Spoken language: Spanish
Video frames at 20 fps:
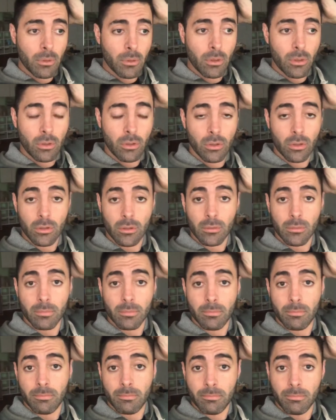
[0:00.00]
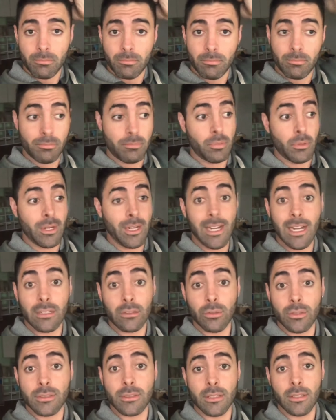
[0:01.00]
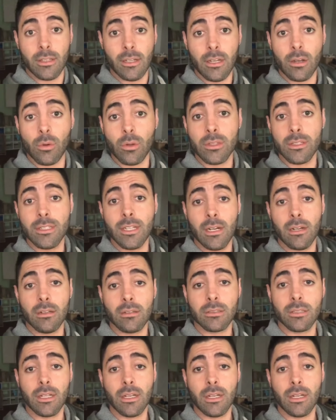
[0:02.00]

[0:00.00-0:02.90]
por, por el acto este delincuencial.